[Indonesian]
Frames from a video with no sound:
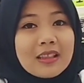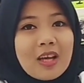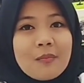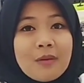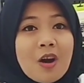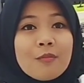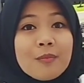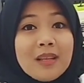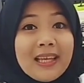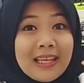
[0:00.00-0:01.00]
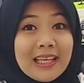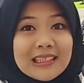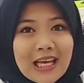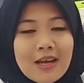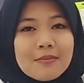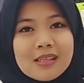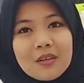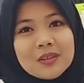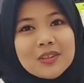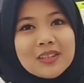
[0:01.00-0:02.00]
atau mau memilikinya bisa
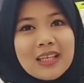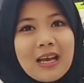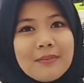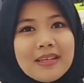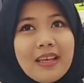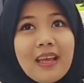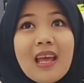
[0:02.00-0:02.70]
kunjungi kami di